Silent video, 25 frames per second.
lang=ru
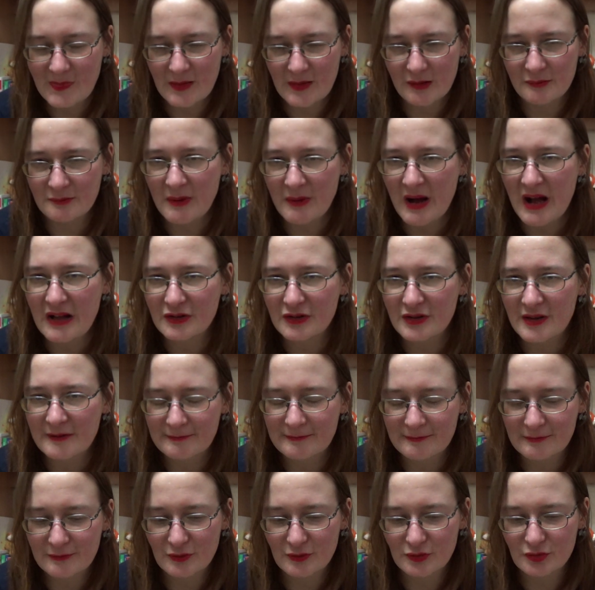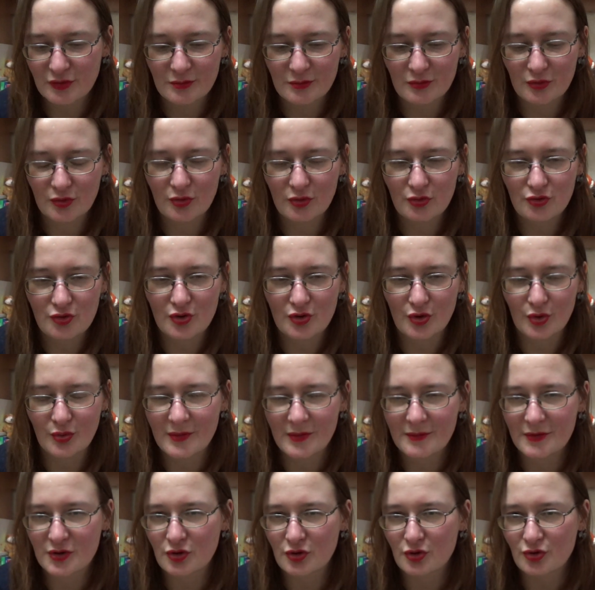баллов. Я думаю, ну что, их
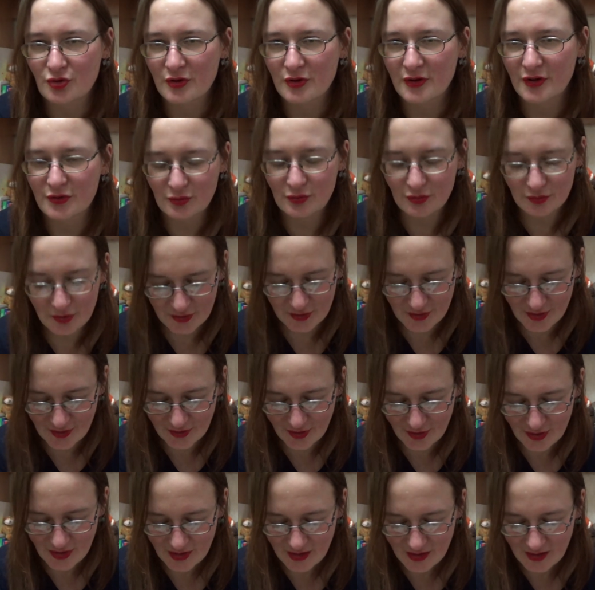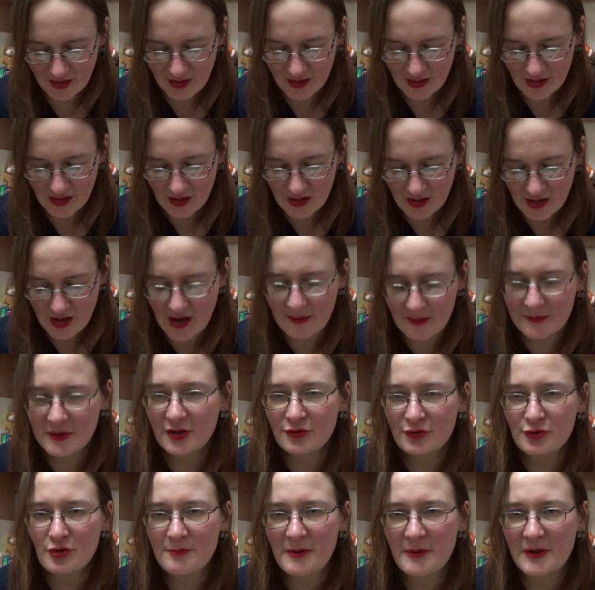вывести что ли оттуда надо? А мне
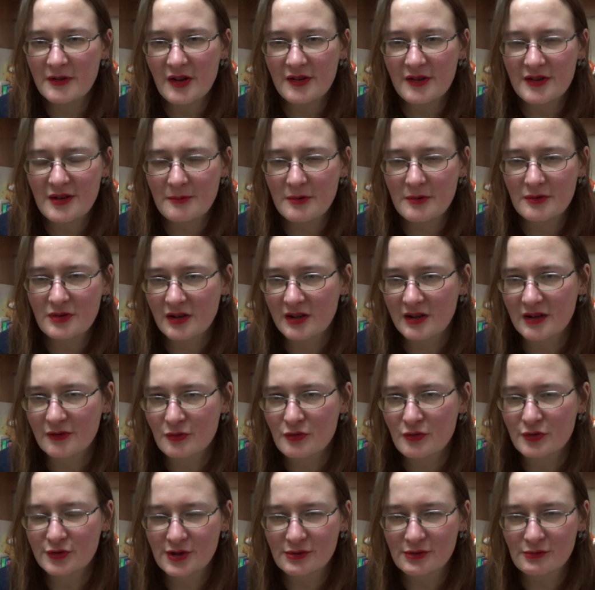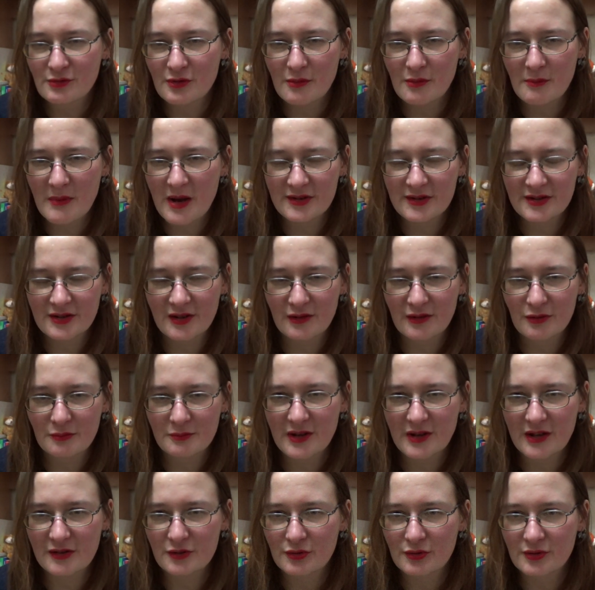тупо надо было кокосовое масло, у
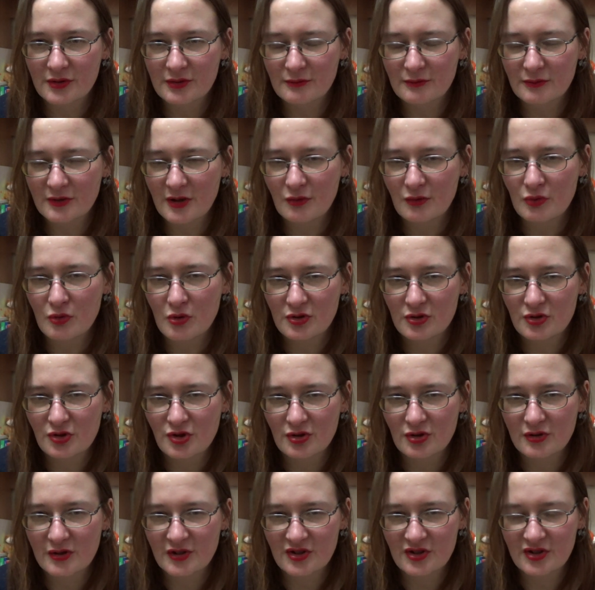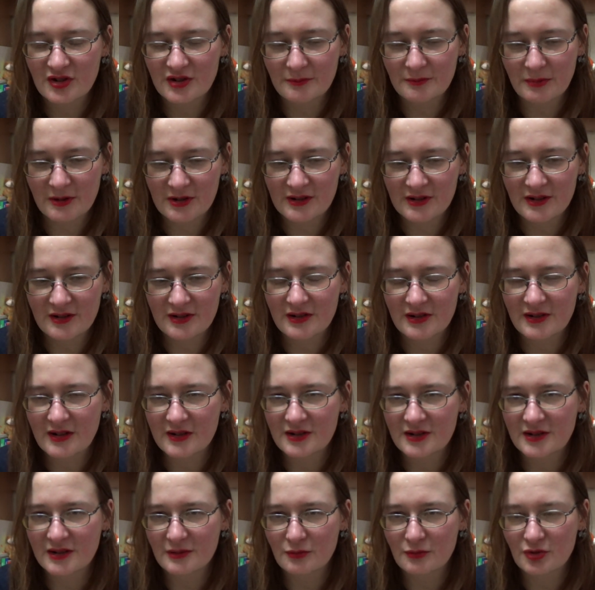меня оно закончилось, и последний
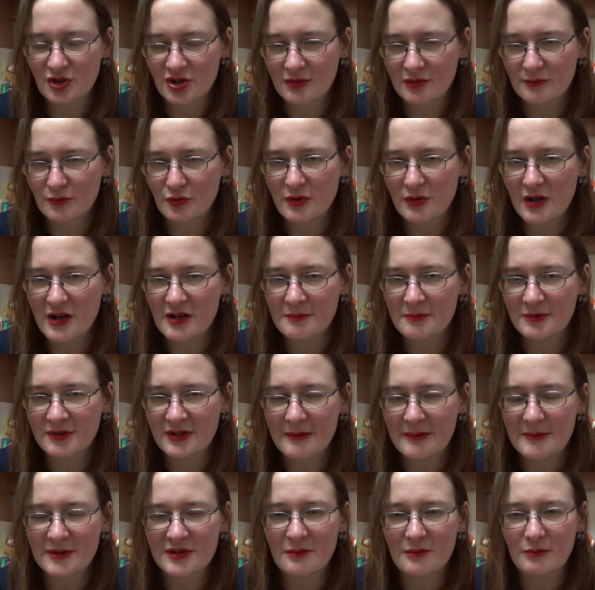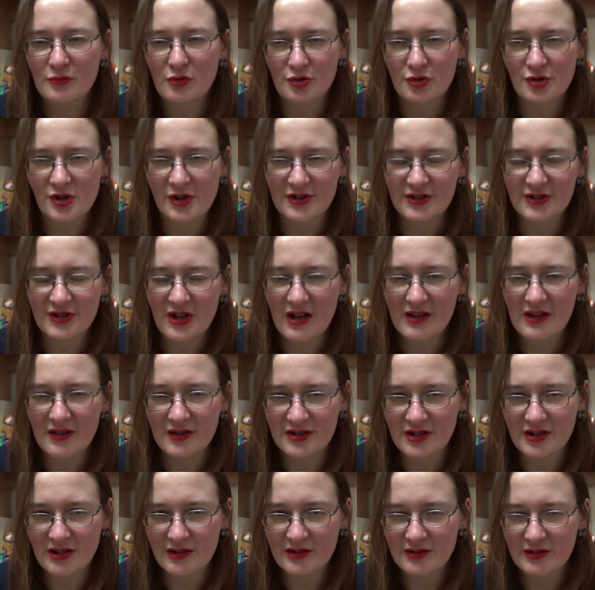раз я уже, ну, как бы там немножко
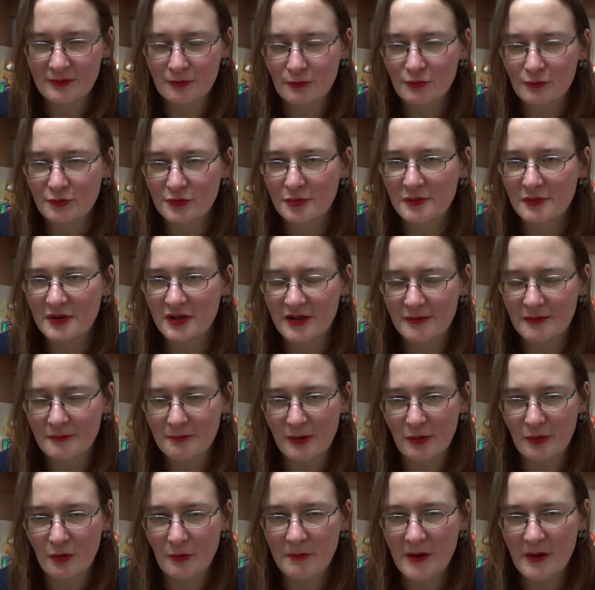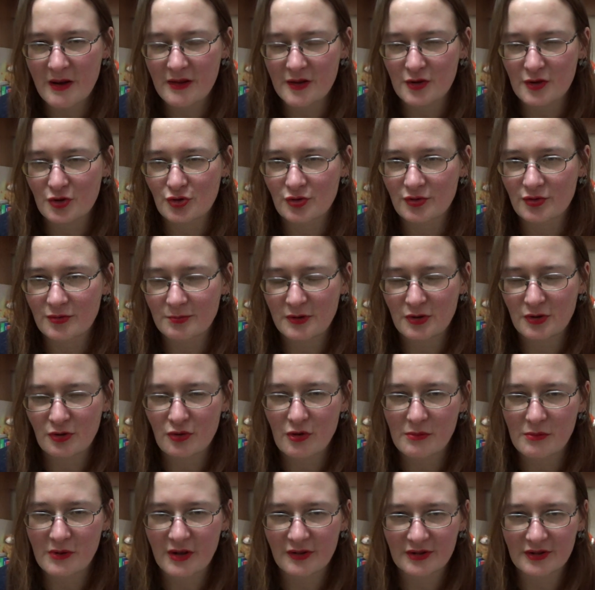осталось, а и в Кусвилле покупала еще с
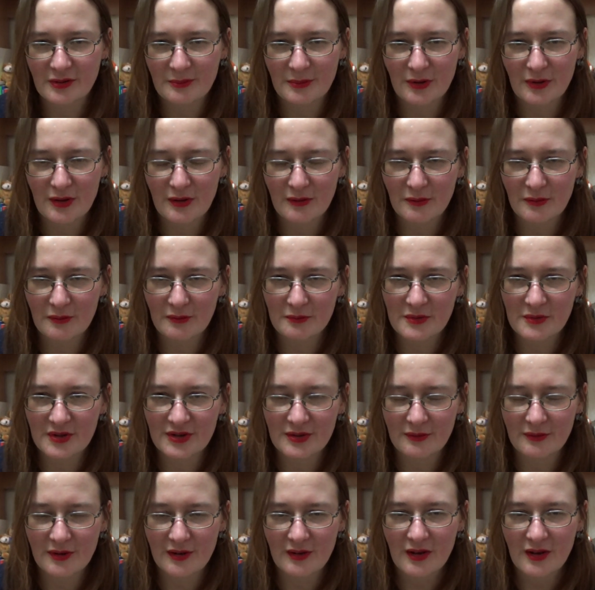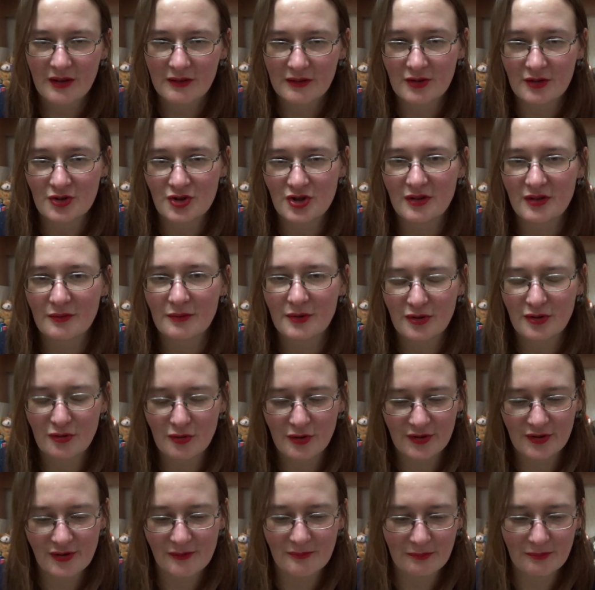пеньком, когда была в Москве, точнее, в ее
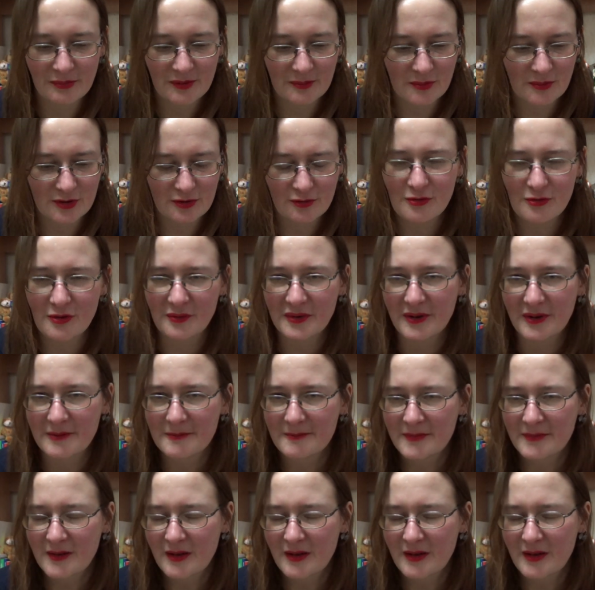этом Подмосковье.